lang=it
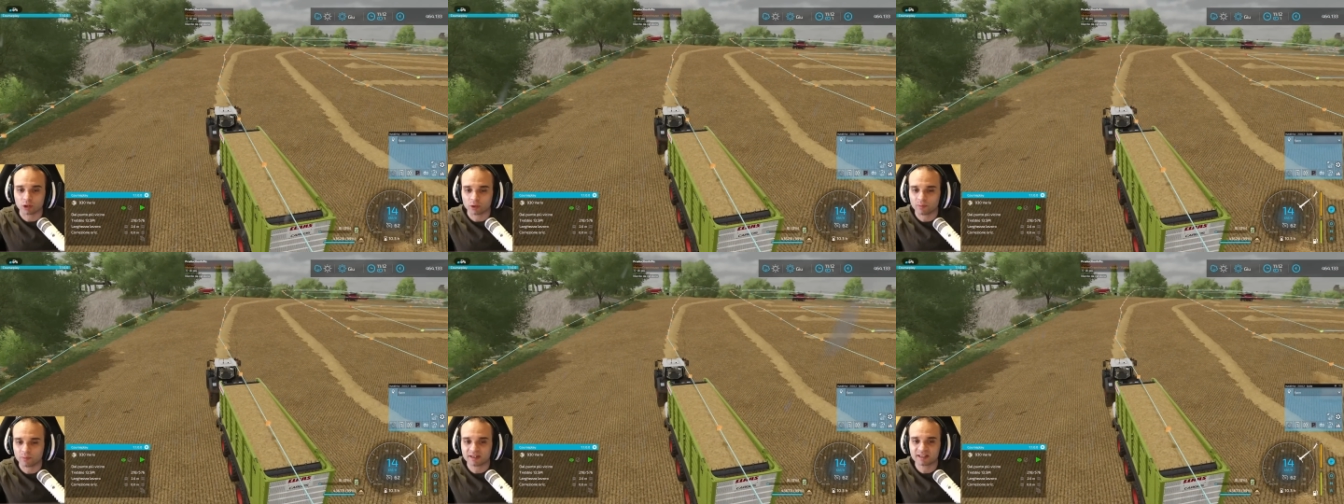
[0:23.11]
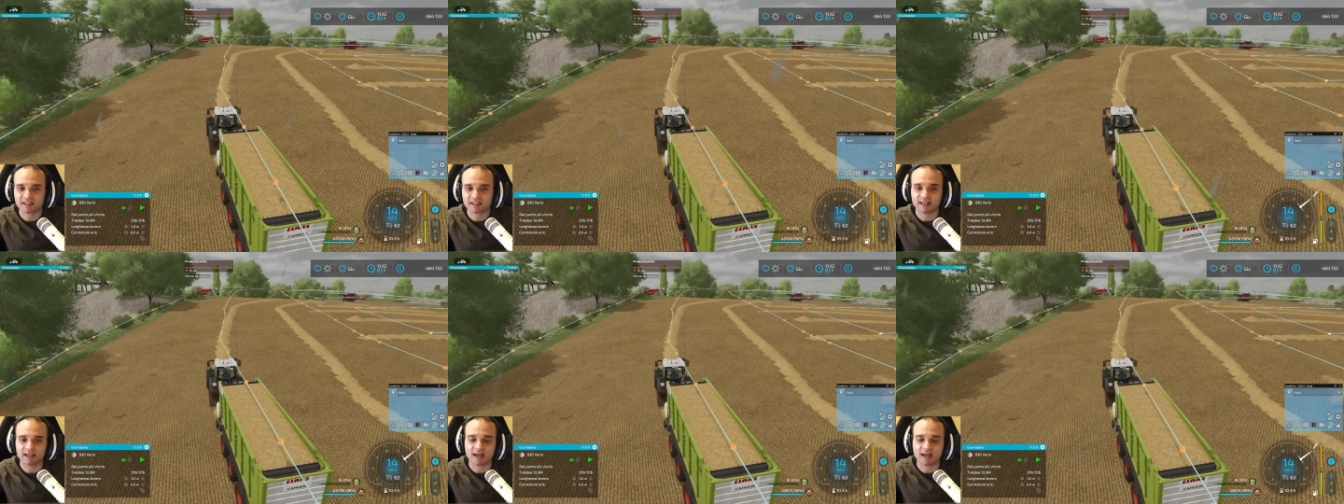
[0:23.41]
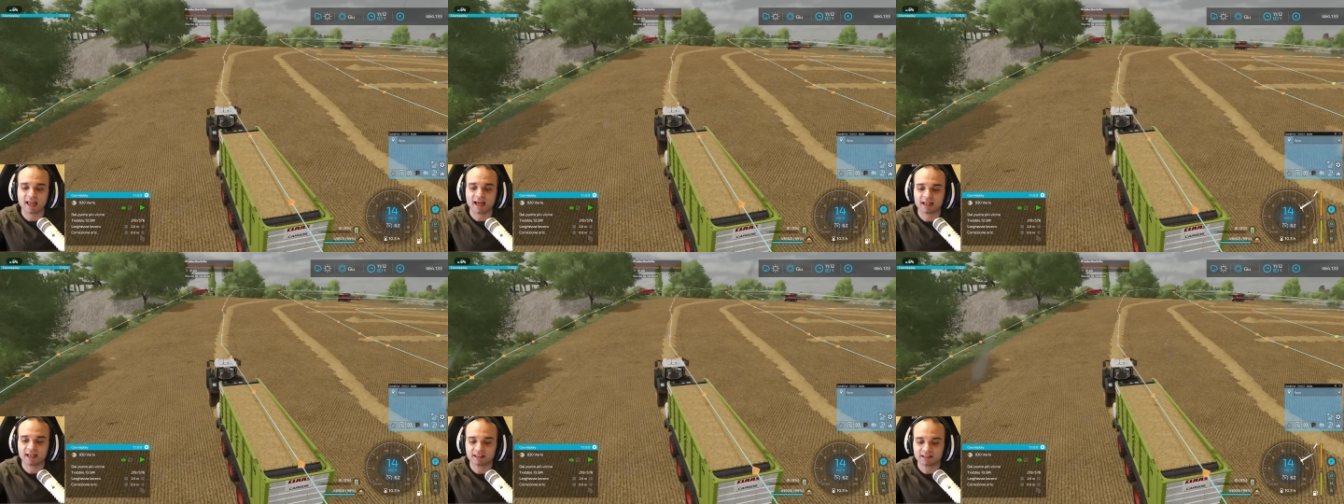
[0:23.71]
in questa e
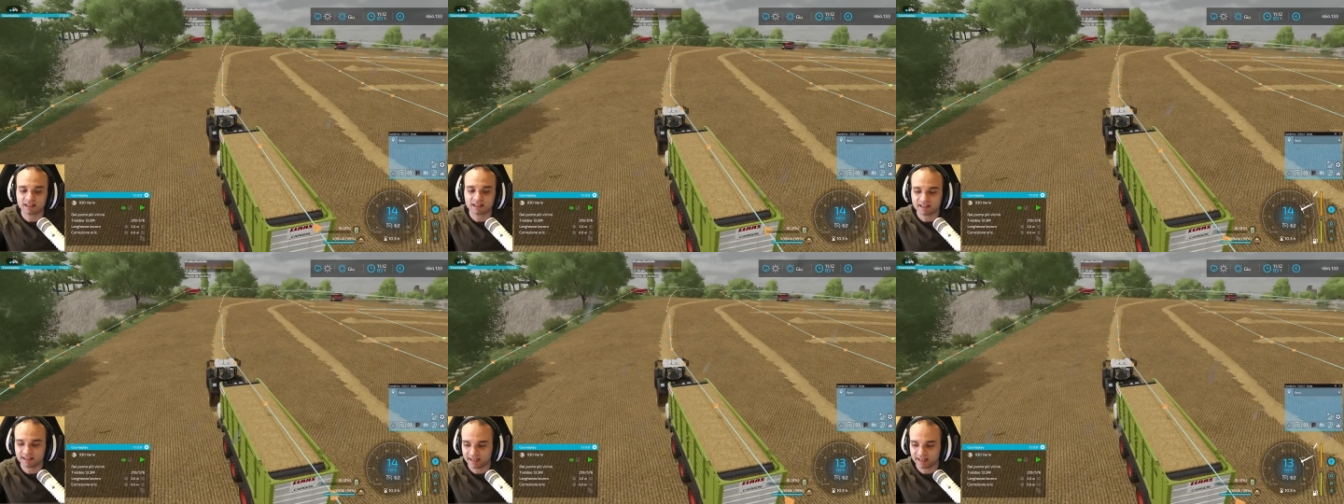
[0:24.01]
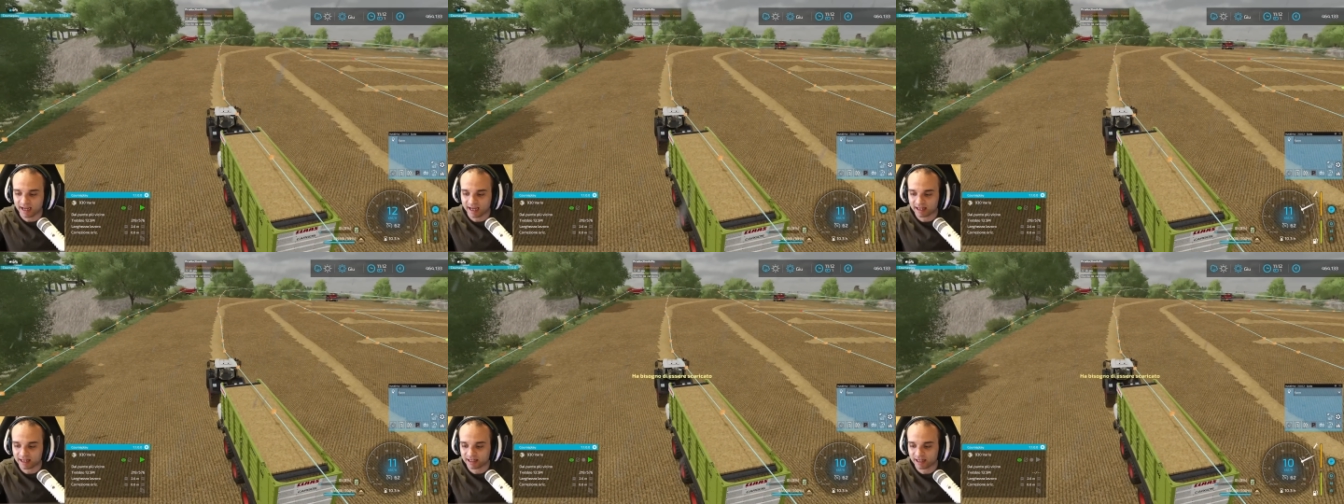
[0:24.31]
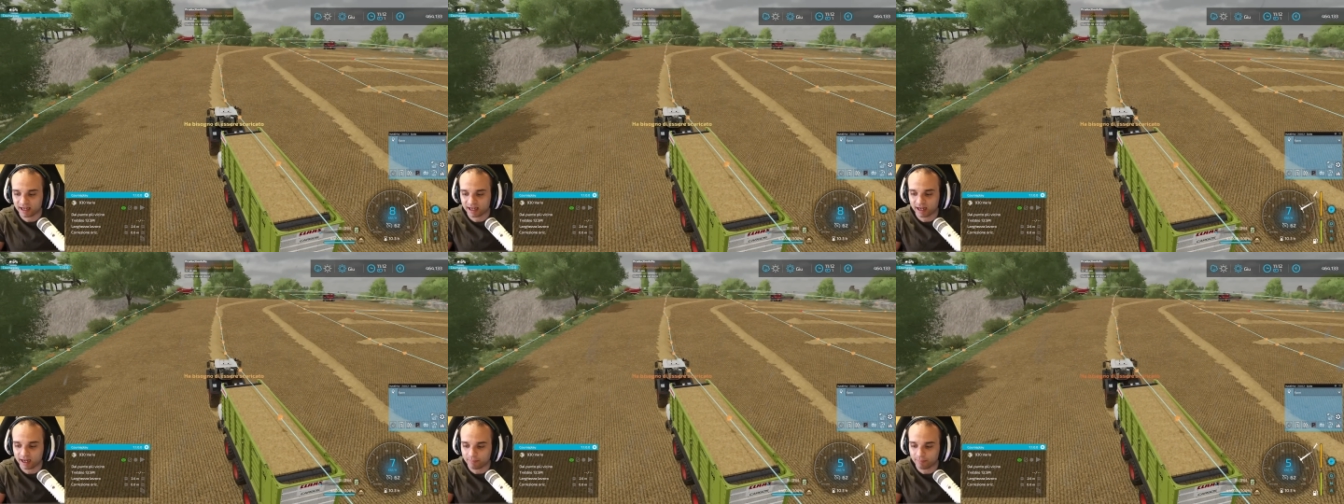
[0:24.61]
nelle altre
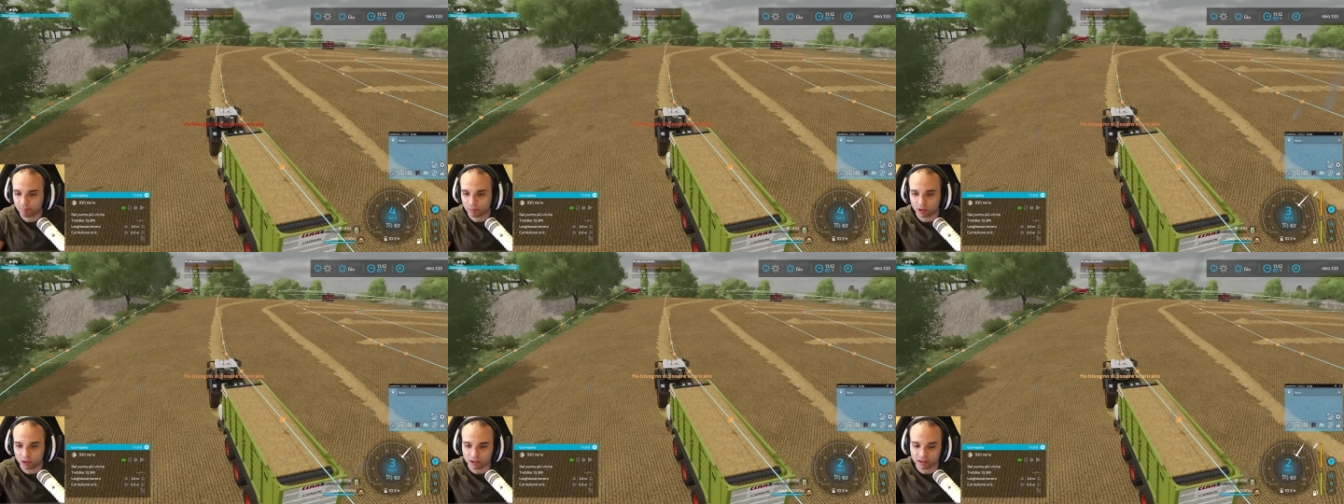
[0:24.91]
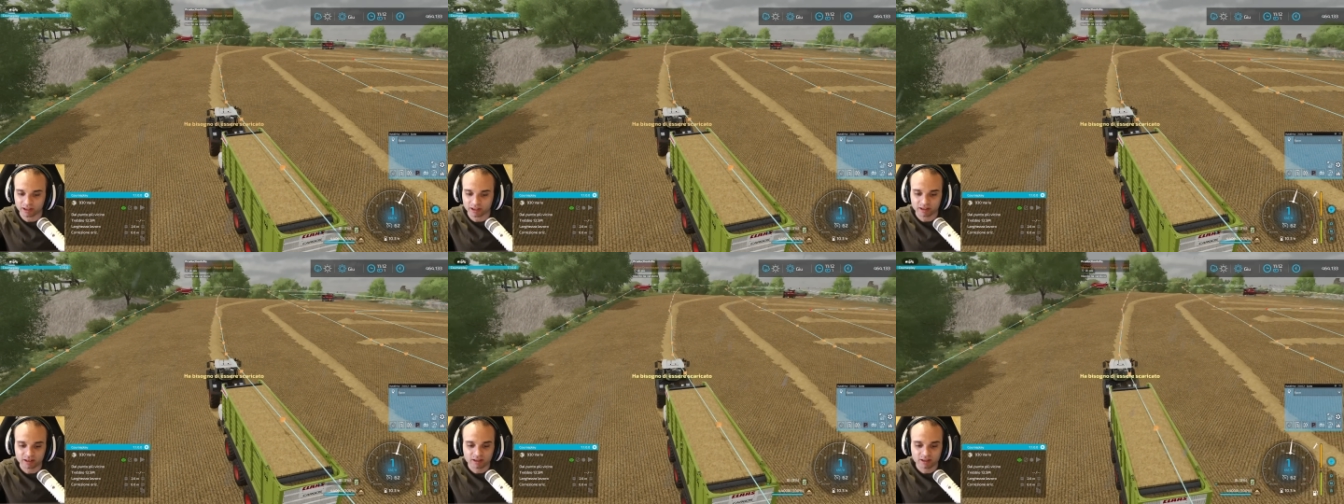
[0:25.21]
serie e poi